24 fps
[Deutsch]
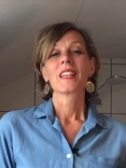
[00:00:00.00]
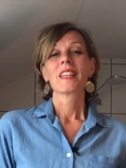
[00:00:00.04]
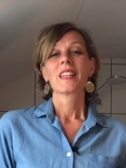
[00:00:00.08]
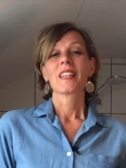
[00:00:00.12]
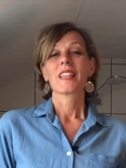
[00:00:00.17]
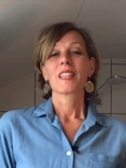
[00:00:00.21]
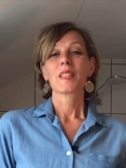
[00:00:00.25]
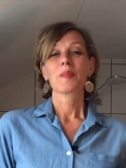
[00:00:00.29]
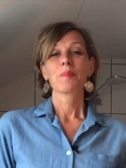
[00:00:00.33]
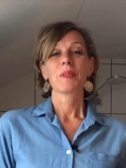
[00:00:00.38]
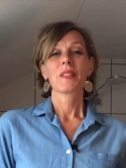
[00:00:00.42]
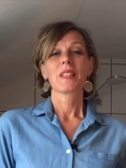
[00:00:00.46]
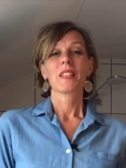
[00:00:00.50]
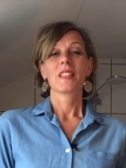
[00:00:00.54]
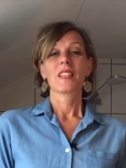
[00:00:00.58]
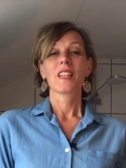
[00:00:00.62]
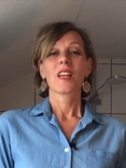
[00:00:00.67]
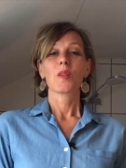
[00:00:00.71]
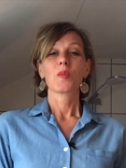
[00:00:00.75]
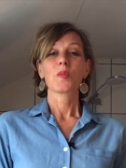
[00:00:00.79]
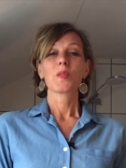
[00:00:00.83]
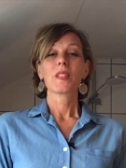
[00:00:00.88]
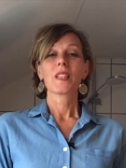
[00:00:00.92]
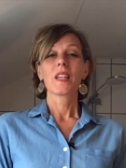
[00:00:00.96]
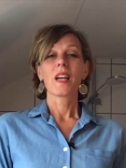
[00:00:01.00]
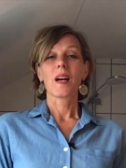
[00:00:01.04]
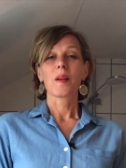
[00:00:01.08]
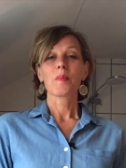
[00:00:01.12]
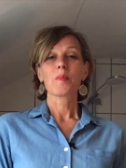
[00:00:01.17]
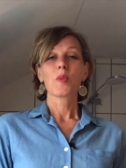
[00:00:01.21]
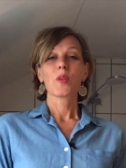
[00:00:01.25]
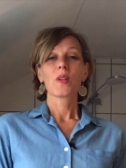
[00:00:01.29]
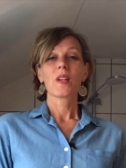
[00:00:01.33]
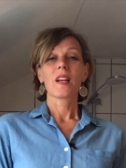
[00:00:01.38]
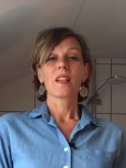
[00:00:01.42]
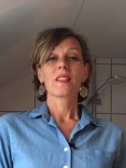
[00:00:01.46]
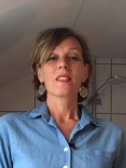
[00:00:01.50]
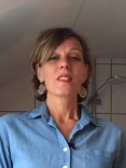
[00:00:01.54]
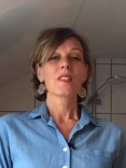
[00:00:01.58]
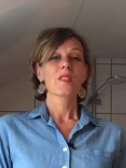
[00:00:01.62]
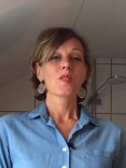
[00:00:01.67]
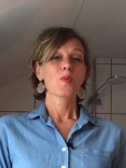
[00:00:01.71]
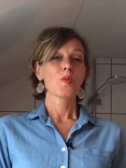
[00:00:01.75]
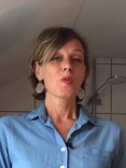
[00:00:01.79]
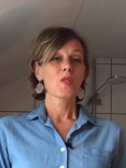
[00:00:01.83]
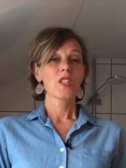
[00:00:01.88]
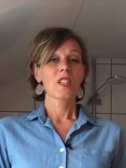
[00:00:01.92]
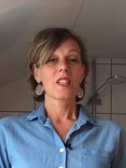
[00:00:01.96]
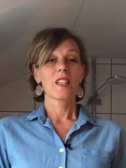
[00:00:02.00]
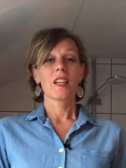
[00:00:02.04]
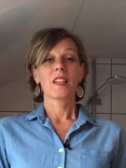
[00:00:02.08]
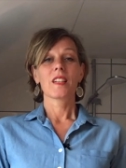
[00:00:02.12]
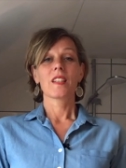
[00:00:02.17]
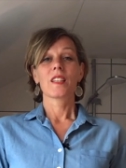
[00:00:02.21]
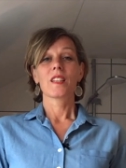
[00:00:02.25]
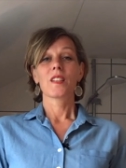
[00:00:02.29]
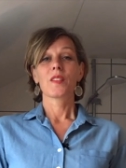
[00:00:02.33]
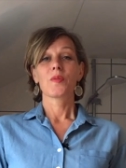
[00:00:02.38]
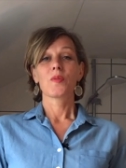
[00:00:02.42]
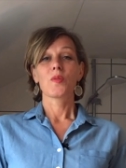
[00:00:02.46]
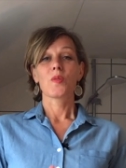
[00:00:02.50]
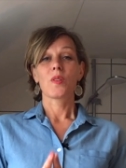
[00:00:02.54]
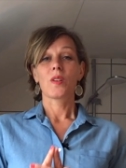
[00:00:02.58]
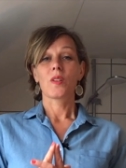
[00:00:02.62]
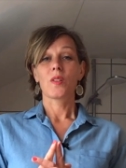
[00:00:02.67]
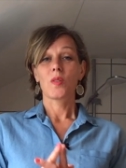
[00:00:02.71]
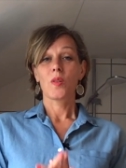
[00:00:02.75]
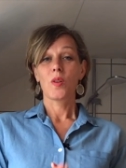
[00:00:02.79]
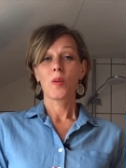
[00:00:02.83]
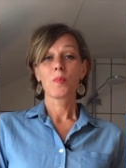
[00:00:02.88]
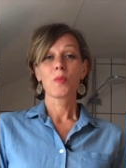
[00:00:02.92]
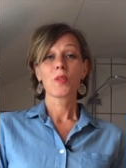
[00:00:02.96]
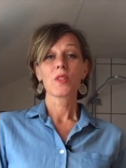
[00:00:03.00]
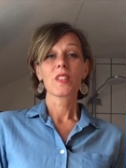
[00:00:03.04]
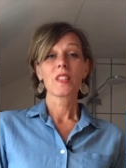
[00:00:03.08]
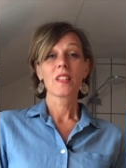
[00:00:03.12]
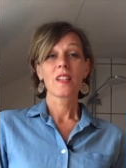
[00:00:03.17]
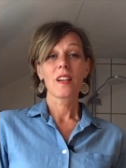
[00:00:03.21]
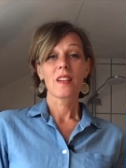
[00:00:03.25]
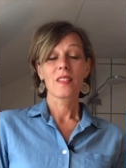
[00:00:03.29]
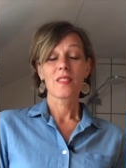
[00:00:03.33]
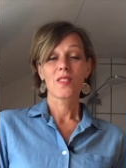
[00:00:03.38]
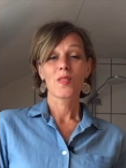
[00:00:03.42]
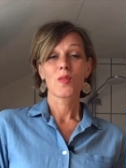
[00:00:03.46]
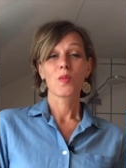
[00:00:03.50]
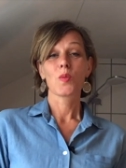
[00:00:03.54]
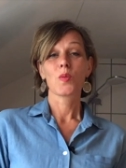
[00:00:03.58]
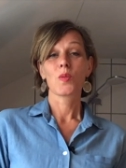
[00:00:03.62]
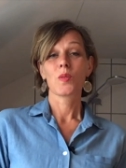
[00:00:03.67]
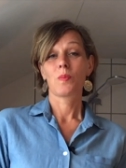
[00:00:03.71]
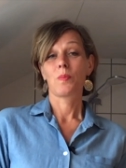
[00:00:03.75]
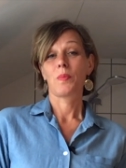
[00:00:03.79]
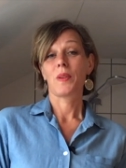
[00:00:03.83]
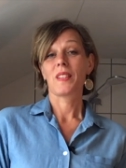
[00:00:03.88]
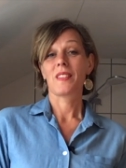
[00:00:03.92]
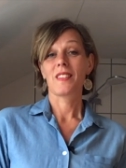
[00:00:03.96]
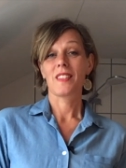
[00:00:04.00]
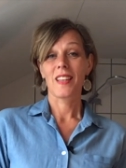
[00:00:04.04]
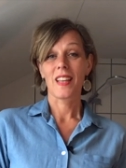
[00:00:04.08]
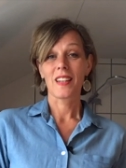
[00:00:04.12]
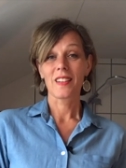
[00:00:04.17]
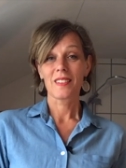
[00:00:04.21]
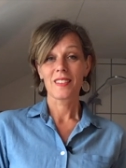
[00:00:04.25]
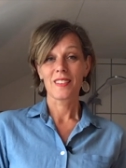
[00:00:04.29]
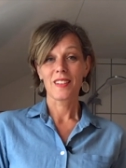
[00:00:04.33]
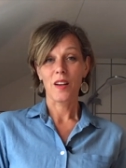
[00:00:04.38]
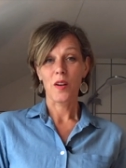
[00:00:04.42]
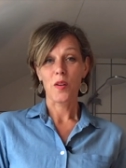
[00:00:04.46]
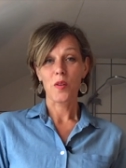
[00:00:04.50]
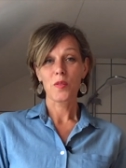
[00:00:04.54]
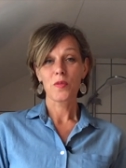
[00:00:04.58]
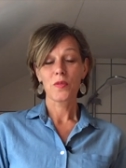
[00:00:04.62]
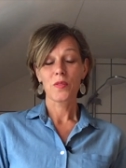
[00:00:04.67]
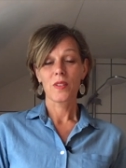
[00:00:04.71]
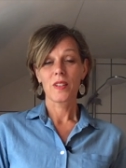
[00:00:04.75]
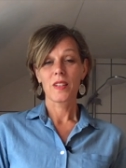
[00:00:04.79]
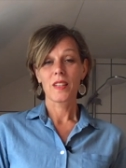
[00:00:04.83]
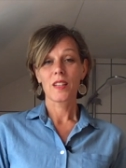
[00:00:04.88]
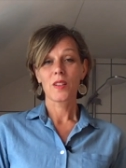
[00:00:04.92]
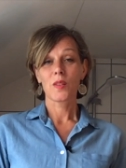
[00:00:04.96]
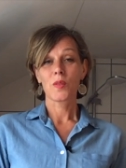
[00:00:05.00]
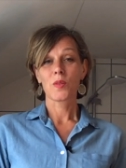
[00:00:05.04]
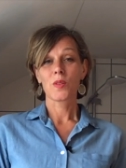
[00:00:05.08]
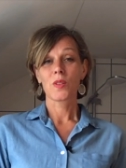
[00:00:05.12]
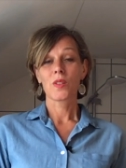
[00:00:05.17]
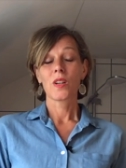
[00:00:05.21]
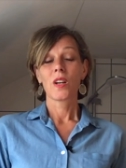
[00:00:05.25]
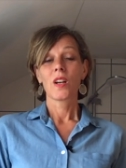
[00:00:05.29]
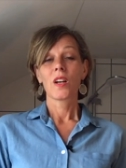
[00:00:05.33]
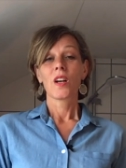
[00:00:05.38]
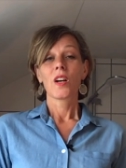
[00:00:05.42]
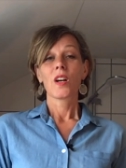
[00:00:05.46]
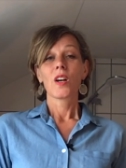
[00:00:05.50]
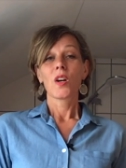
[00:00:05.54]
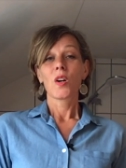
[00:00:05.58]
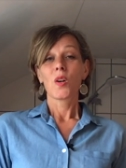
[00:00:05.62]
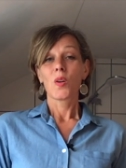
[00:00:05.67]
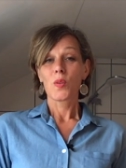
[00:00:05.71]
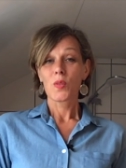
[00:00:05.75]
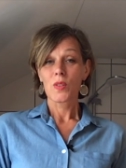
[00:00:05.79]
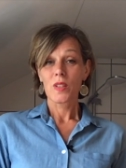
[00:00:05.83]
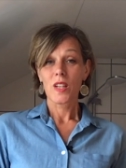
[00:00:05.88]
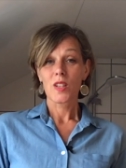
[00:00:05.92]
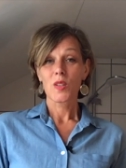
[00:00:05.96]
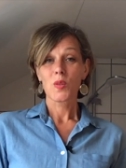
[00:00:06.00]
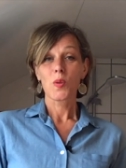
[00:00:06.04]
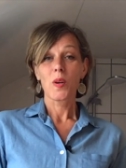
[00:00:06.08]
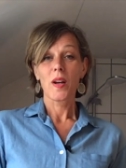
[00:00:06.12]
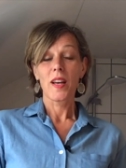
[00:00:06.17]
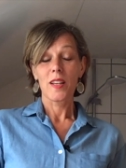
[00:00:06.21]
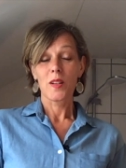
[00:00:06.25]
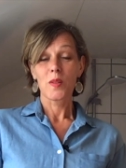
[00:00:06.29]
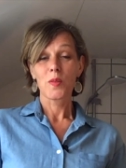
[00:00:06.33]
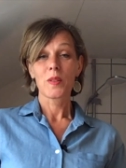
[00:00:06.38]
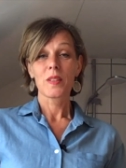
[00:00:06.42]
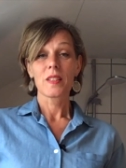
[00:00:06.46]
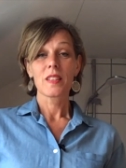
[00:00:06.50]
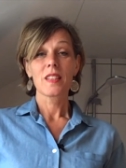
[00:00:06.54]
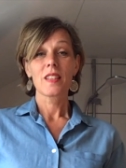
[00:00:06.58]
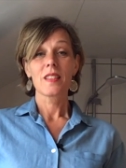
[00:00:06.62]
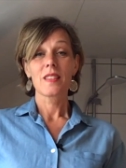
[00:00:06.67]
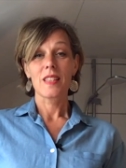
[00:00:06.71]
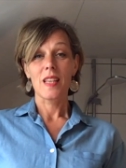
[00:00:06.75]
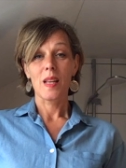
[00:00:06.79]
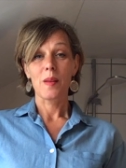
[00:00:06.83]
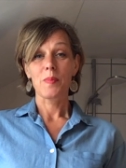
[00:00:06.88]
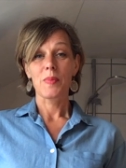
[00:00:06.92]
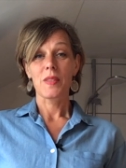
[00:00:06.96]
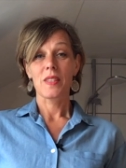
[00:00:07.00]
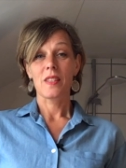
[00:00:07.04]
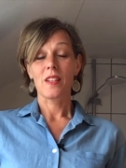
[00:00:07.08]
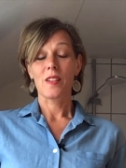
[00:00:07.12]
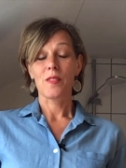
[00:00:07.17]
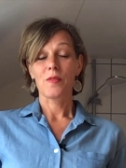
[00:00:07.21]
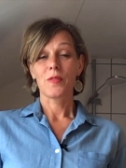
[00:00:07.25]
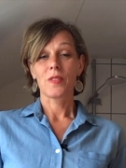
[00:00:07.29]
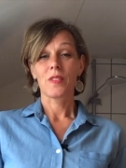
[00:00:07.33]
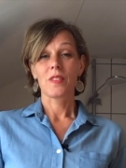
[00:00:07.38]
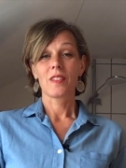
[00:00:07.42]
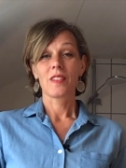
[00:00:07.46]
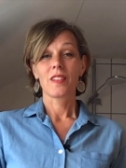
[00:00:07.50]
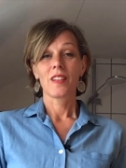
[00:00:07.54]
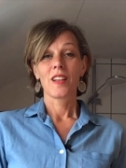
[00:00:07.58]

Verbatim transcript: Ich bin in der Uni-Ambulanz zuständig für Kommunikation, Patientenaufklärung und naturheilkundliche Selbsthilfe.